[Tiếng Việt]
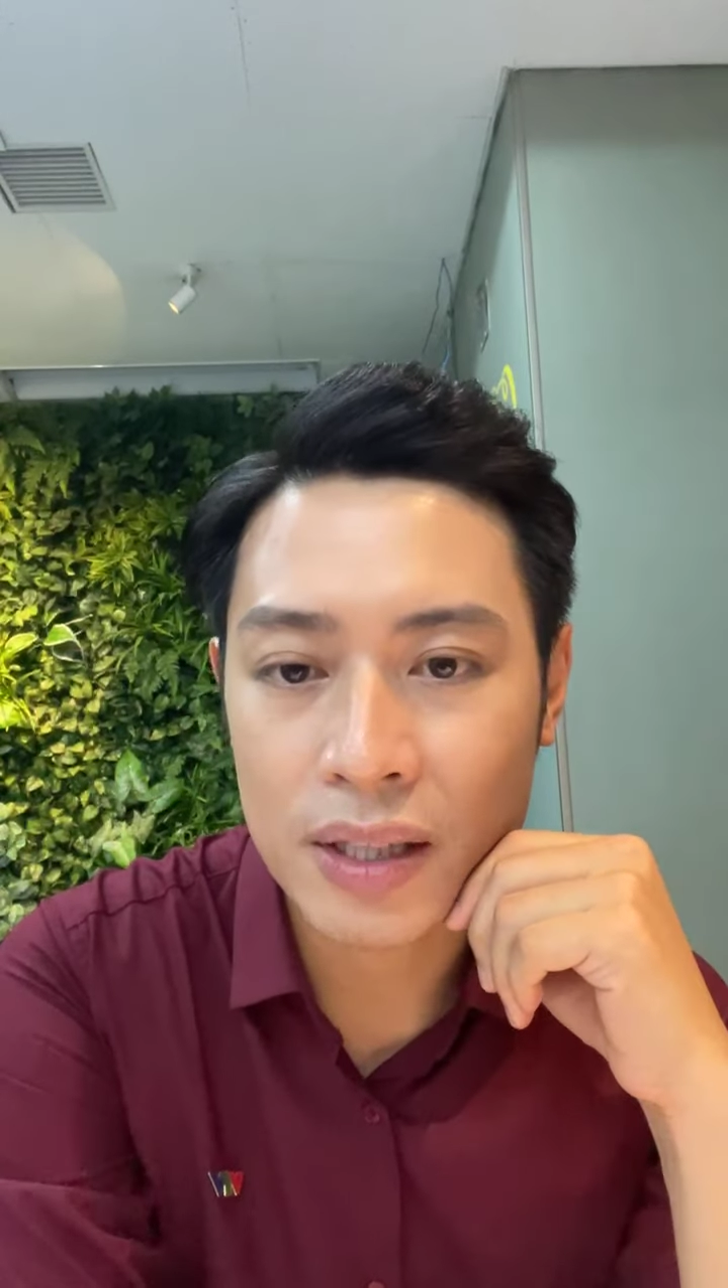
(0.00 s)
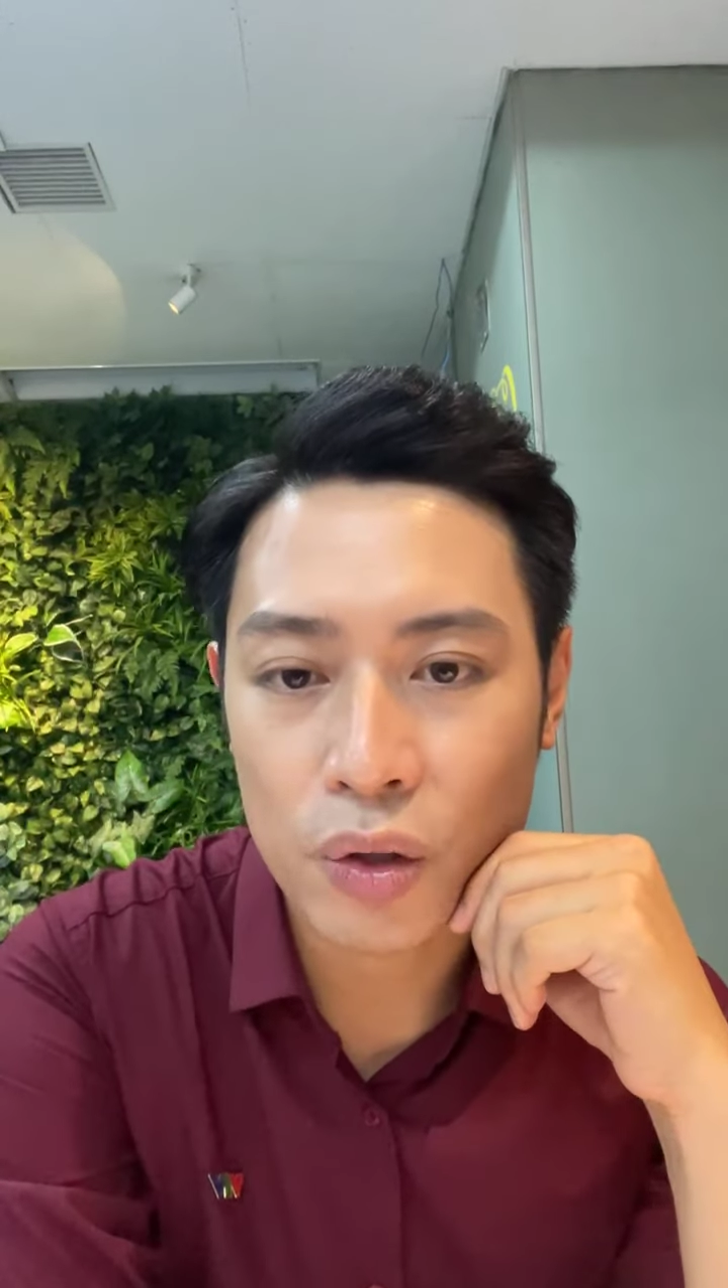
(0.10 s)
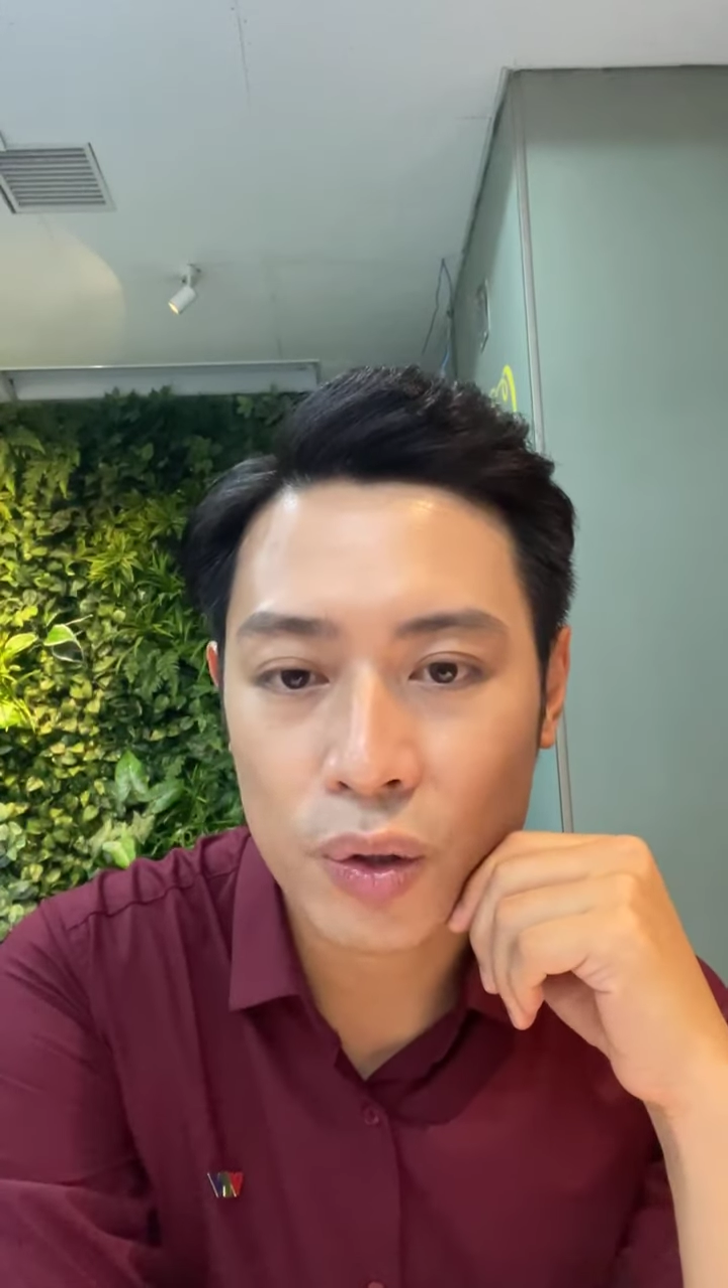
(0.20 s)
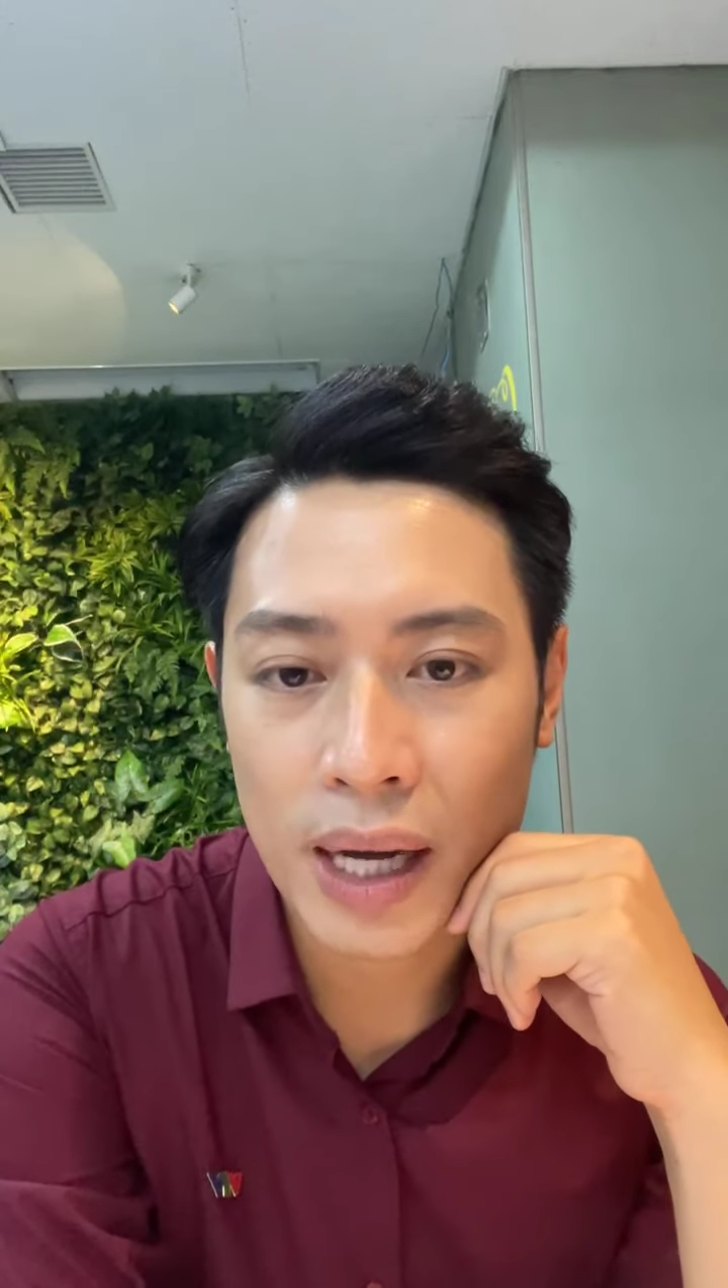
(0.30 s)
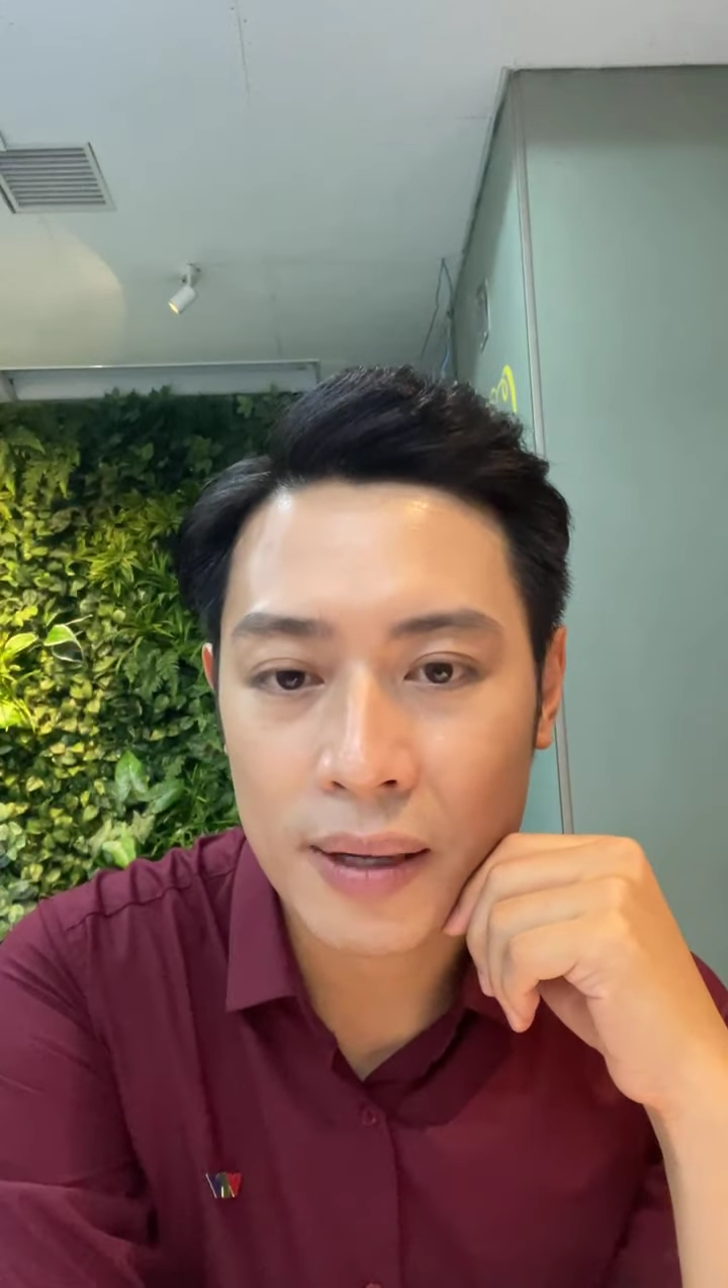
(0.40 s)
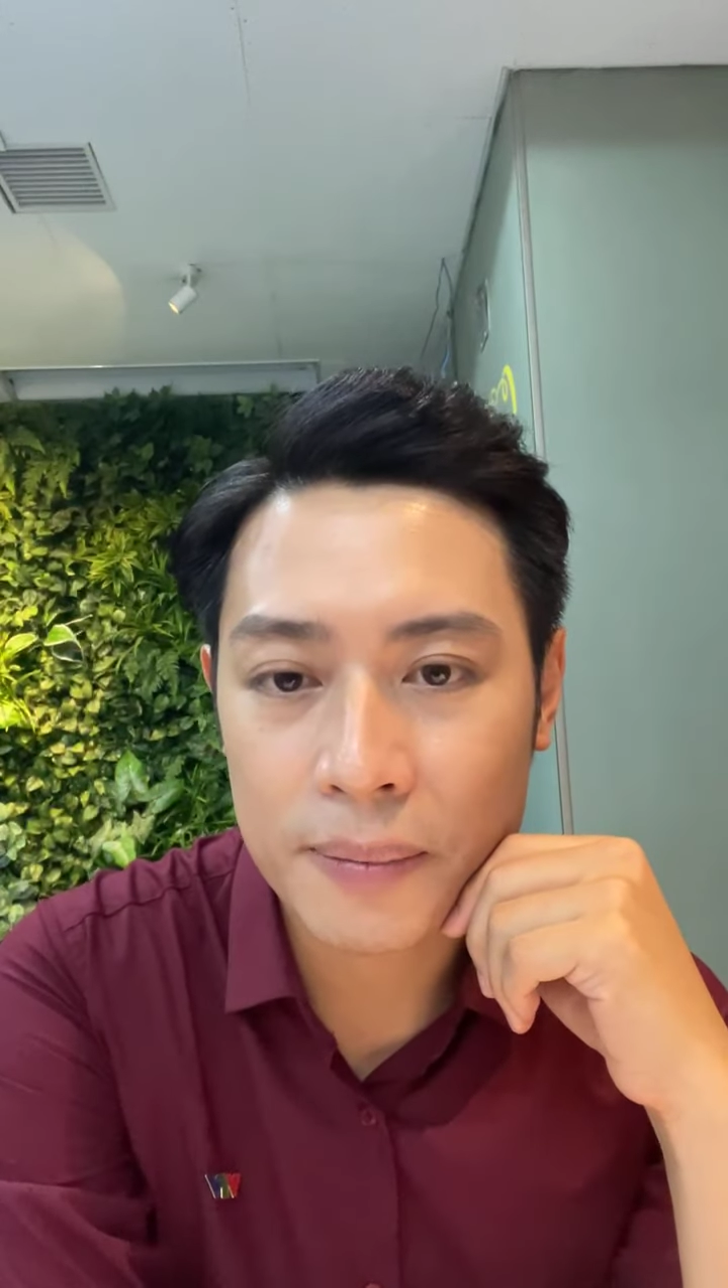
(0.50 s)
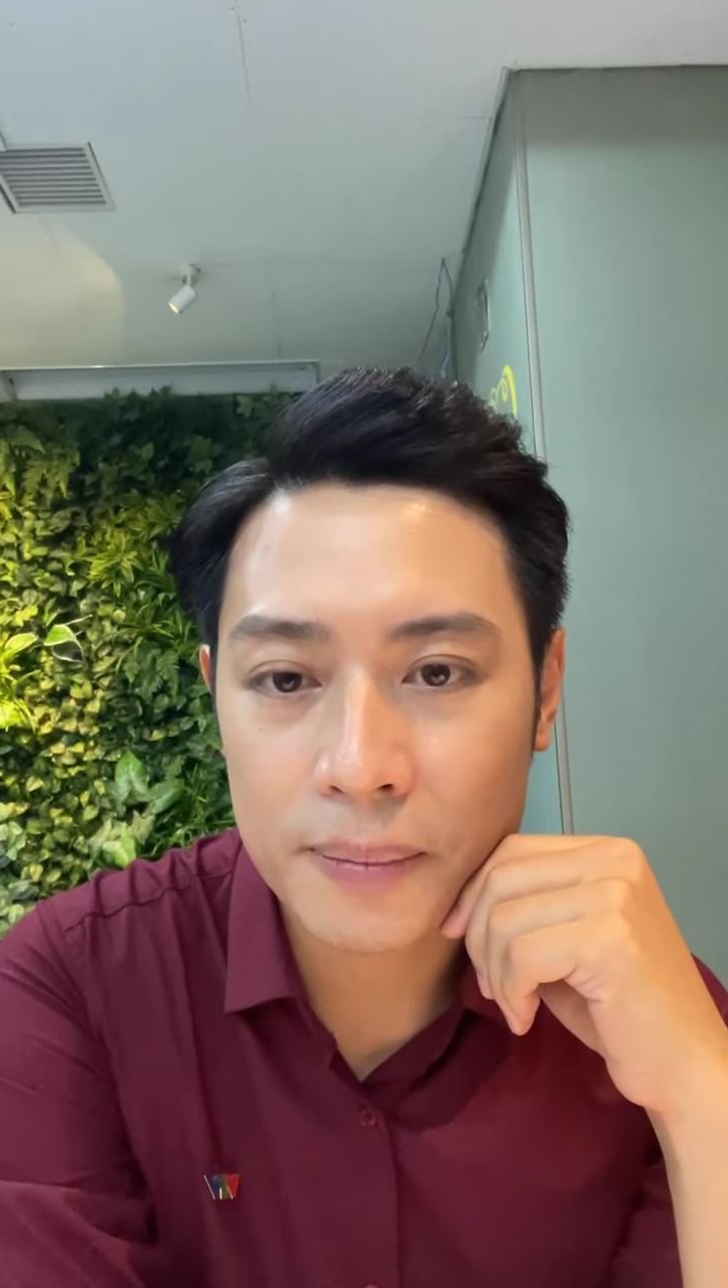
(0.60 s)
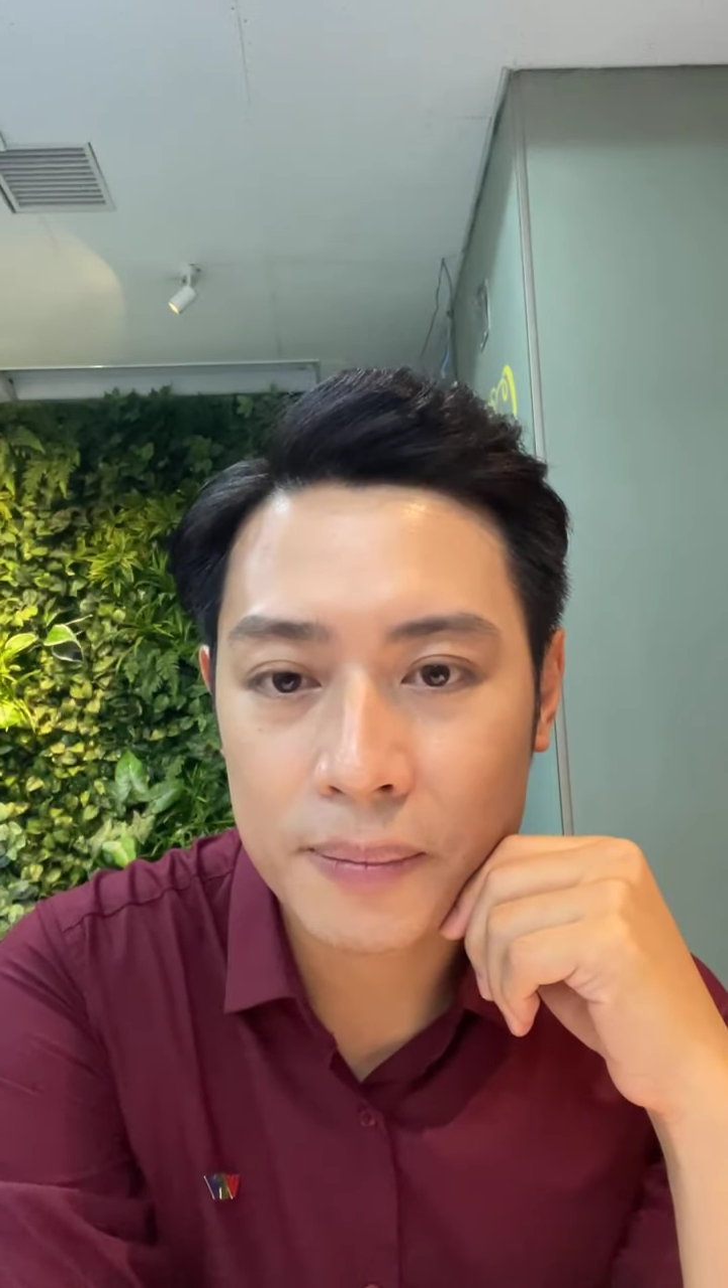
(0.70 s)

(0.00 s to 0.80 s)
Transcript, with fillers: tư độ thôi ạ.